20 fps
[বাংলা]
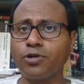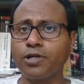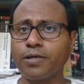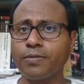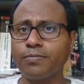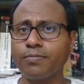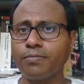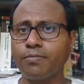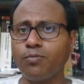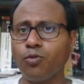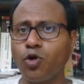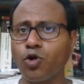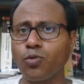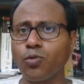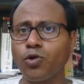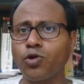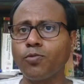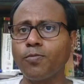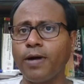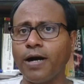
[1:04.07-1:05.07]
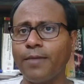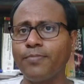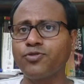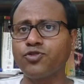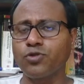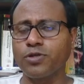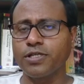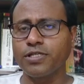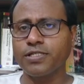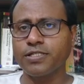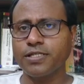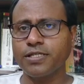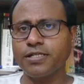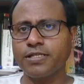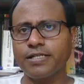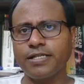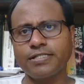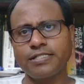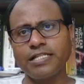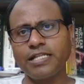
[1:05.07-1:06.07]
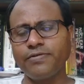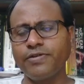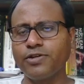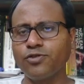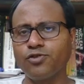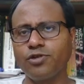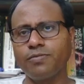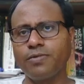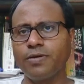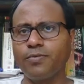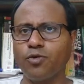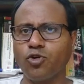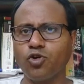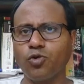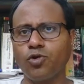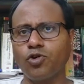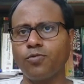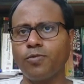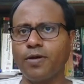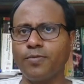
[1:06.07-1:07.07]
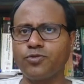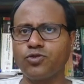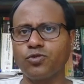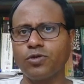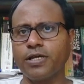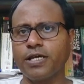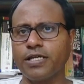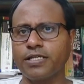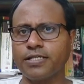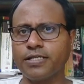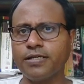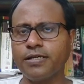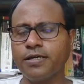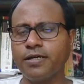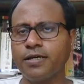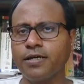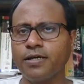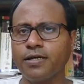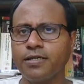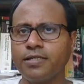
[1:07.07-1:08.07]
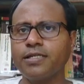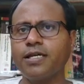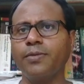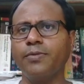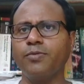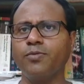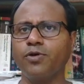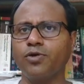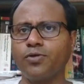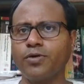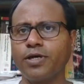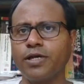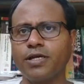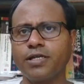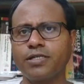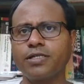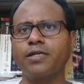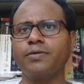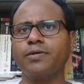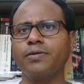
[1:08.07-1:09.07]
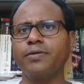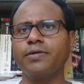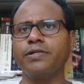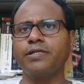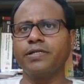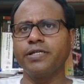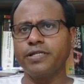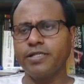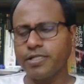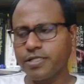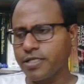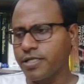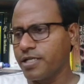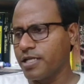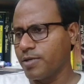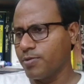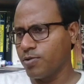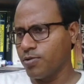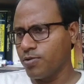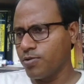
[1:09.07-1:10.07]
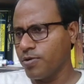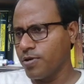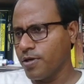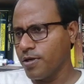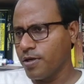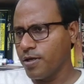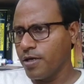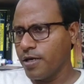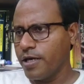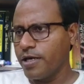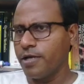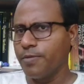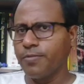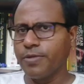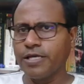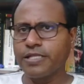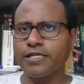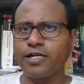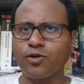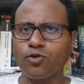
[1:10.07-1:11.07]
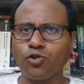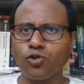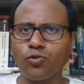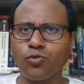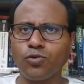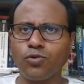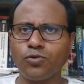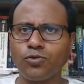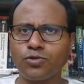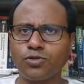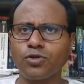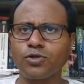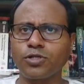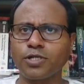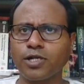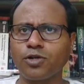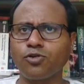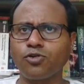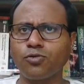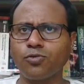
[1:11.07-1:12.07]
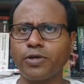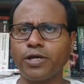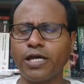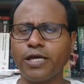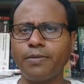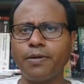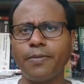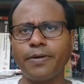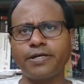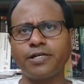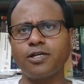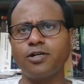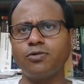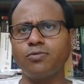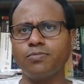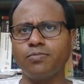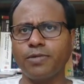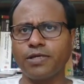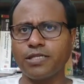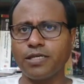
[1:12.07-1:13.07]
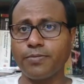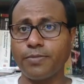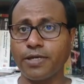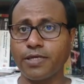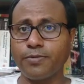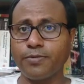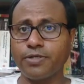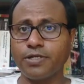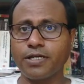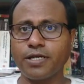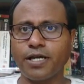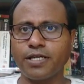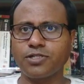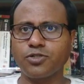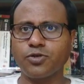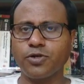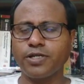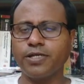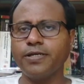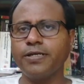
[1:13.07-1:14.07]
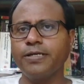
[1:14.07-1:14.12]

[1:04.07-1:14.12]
মনে বড় বড় ভাব চলে এসছে ক্লাস ইলেভেন টুয়েলভে বড় বড় ভাব চলে আসে আমি বড় হয়ে গেছি আমি এবার নিজের ডিসিশন নেবো একটা বিয়ে থাক করবো সংসার করব এই ব্যাপারটাও মাথায় মাঝে মাঝে কাজ করে